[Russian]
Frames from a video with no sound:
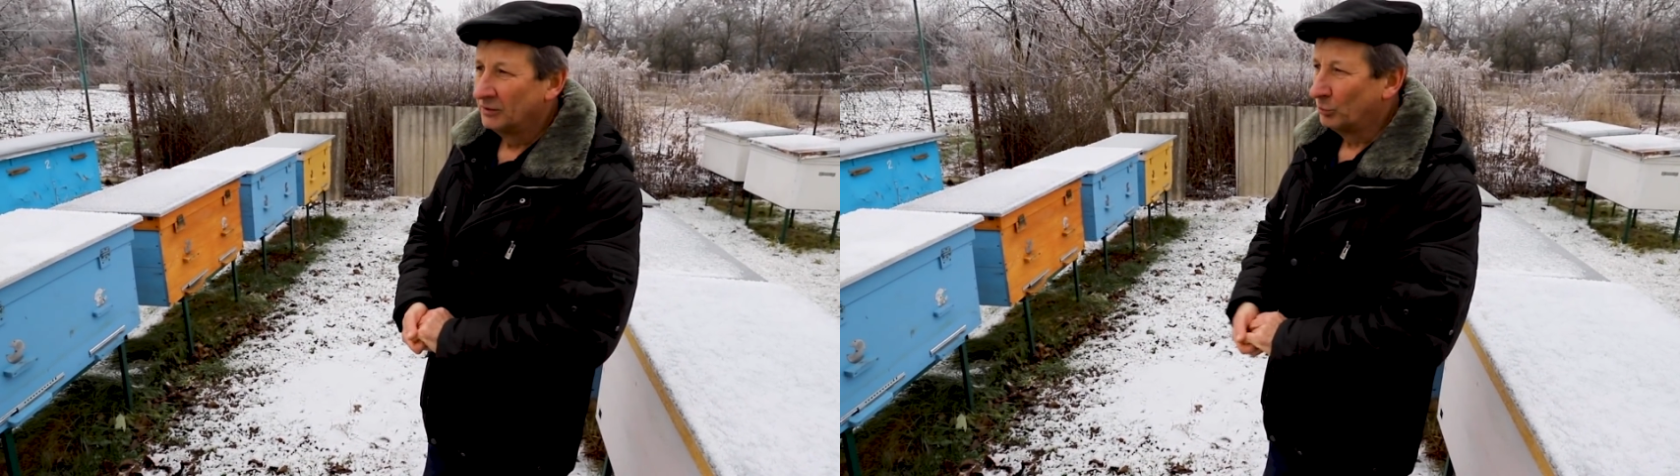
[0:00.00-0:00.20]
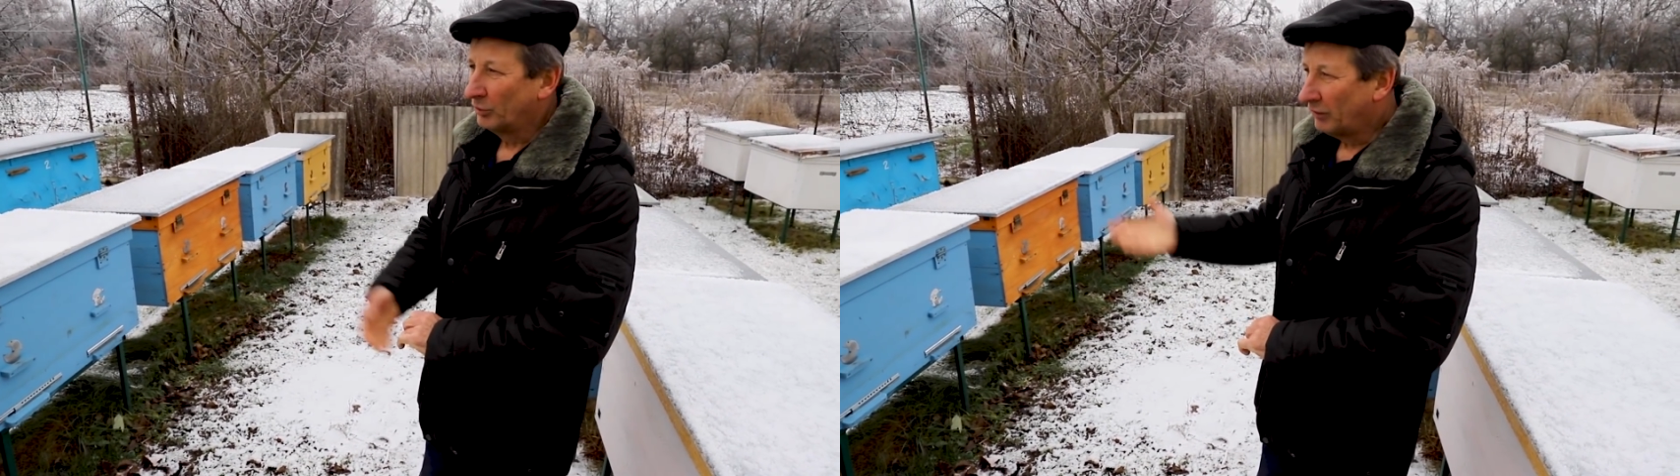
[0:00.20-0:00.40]

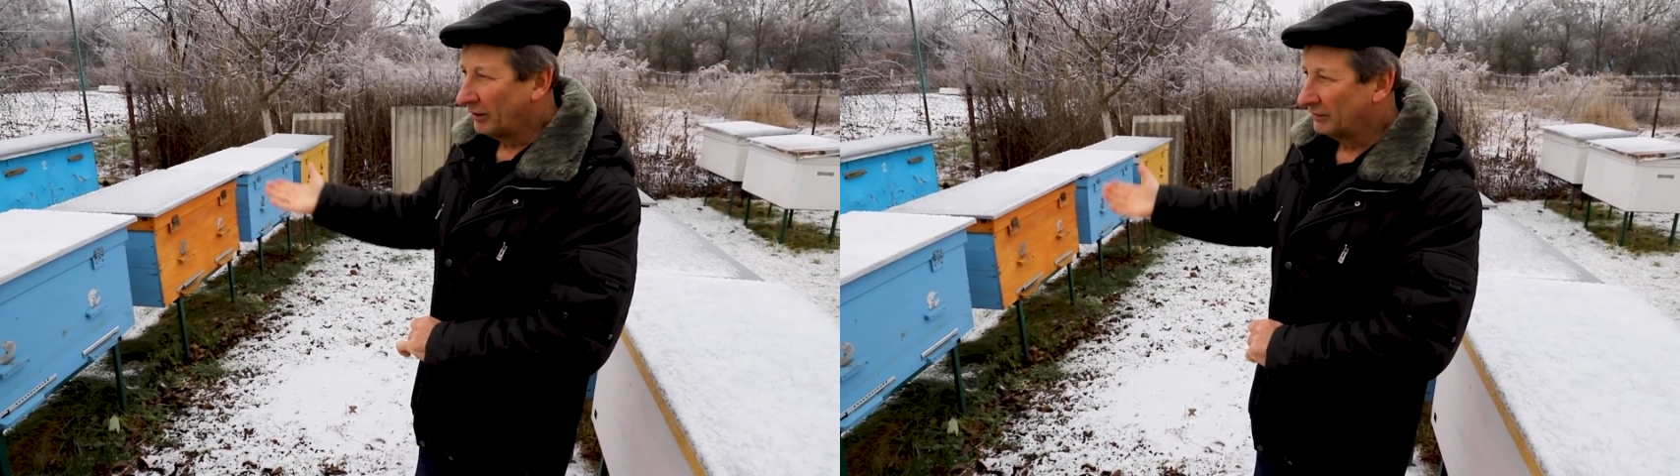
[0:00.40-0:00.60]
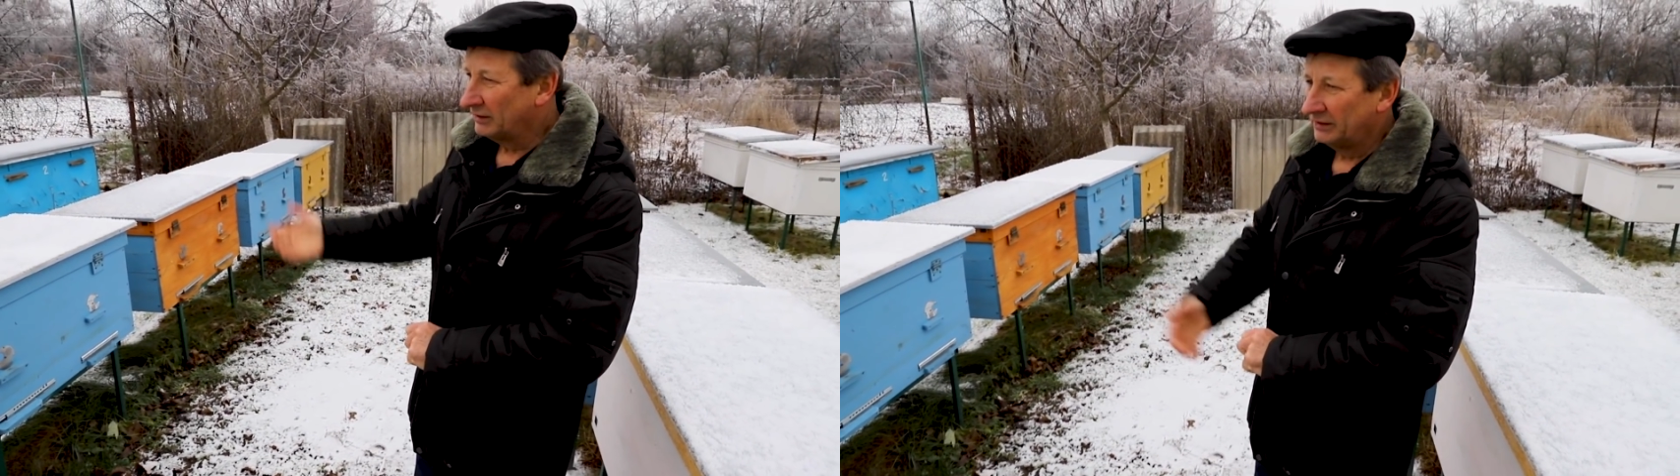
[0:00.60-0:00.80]

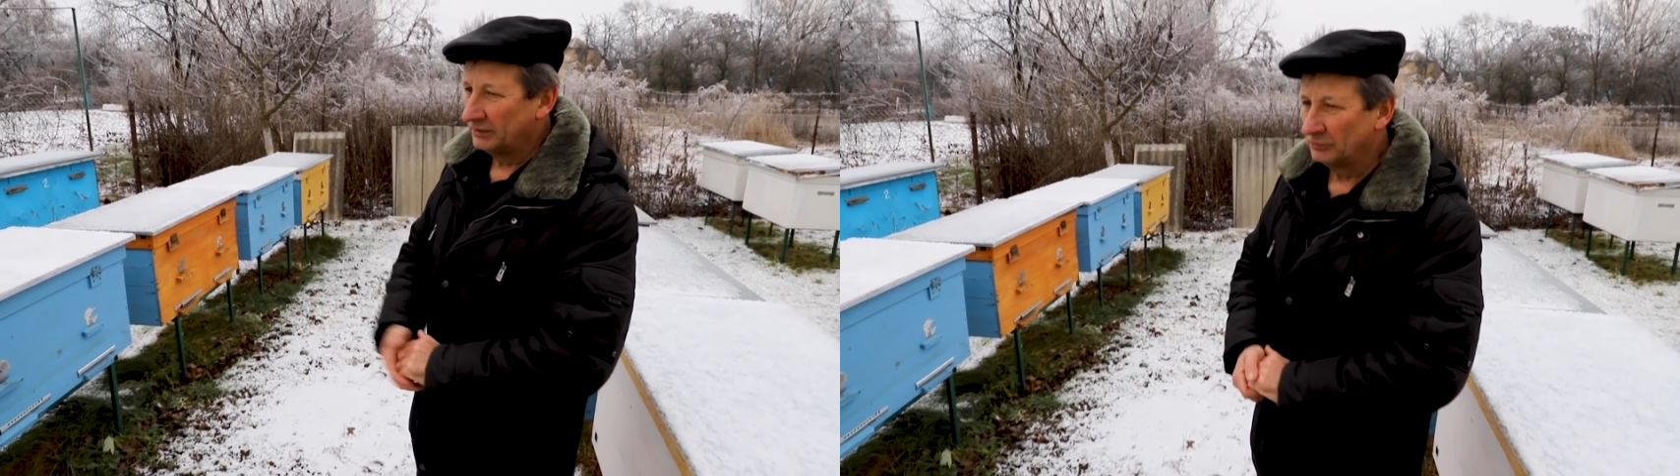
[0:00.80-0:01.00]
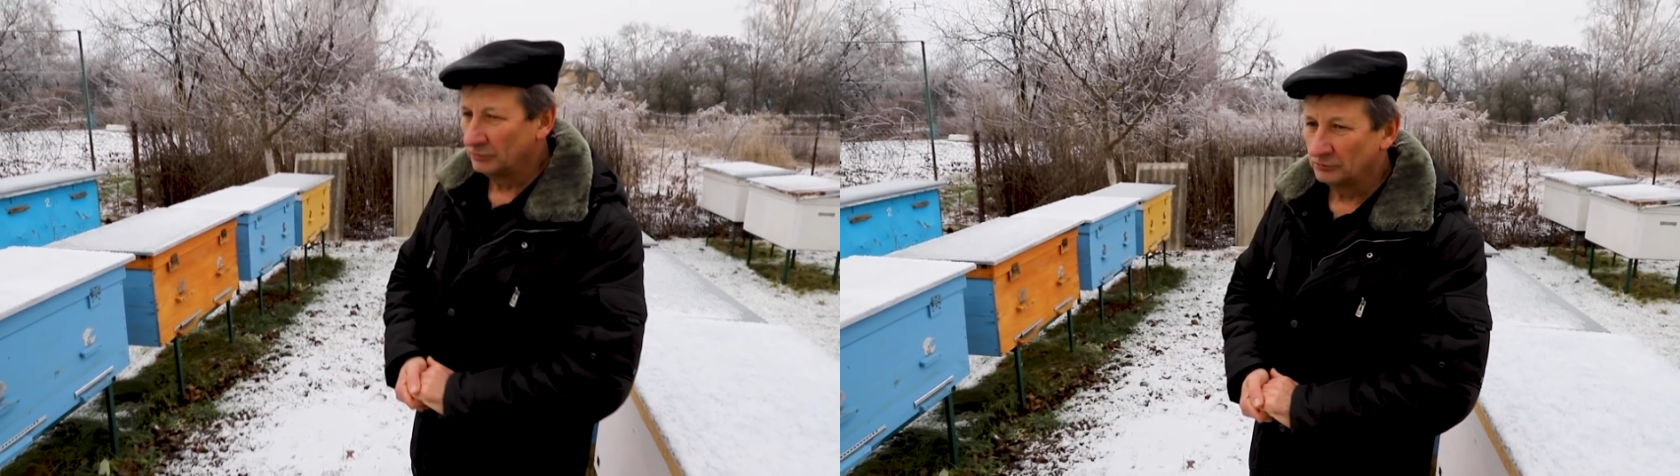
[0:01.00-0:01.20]
бывают ли
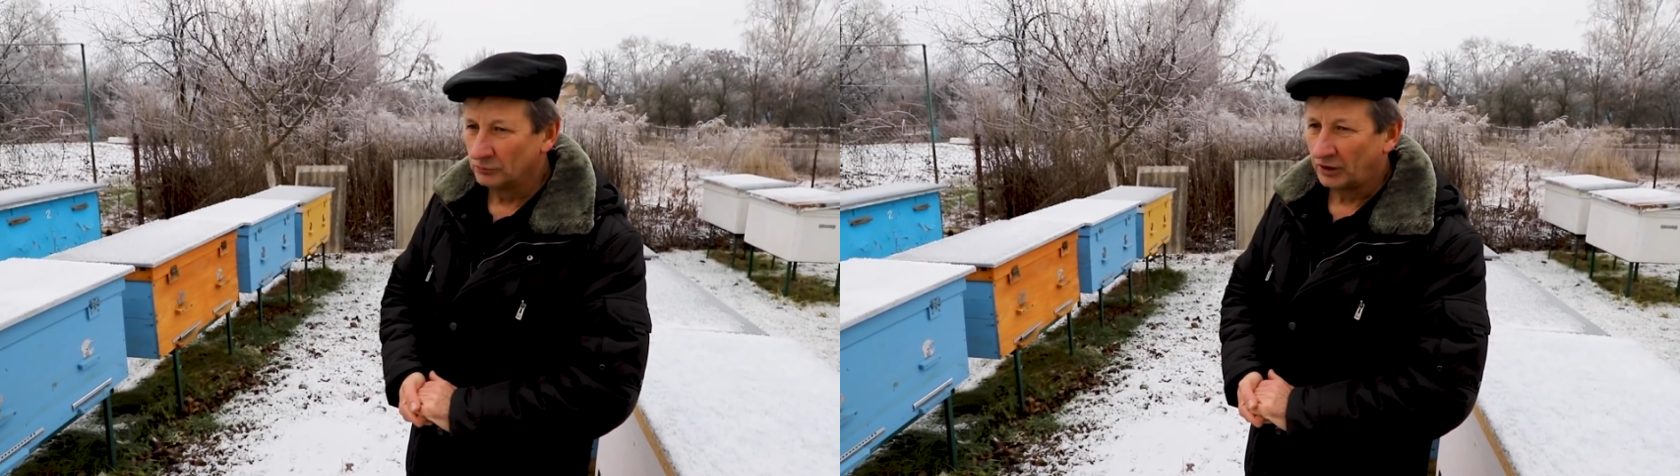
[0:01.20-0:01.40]
э, у